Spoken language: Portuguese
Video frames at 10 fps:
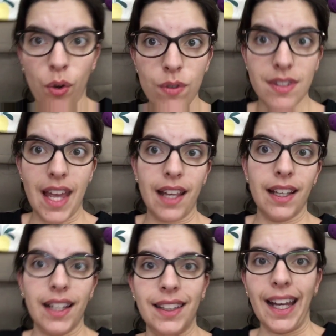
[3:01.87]
consegue
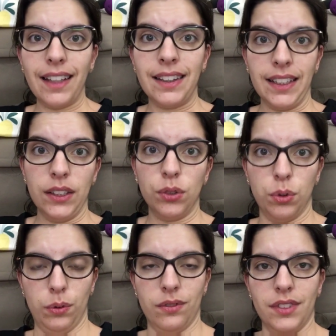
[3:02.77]
gritar
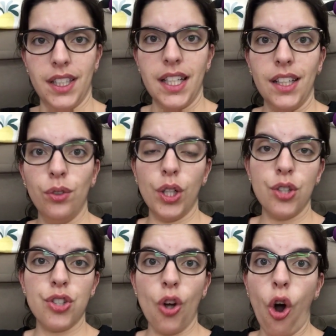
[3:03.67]
tanto
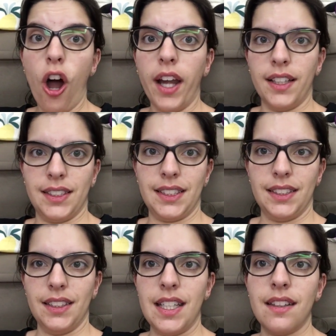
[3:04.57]
durante
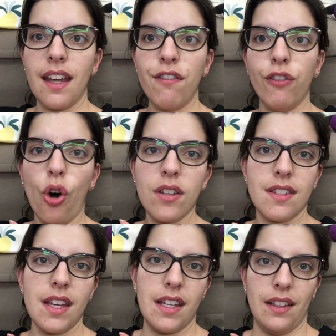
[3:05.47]
horas e ter
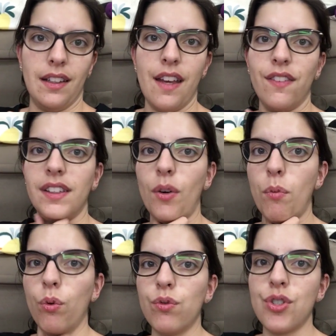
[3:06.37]
voz ainda. Deve ter um
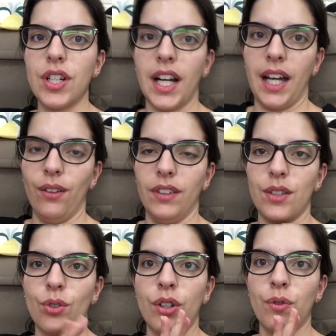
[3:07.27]
monte de calo
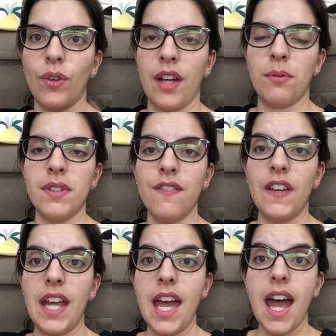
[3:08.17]
nas cordas vocais, mas
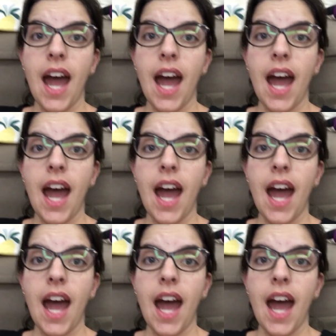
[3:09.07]
enfim.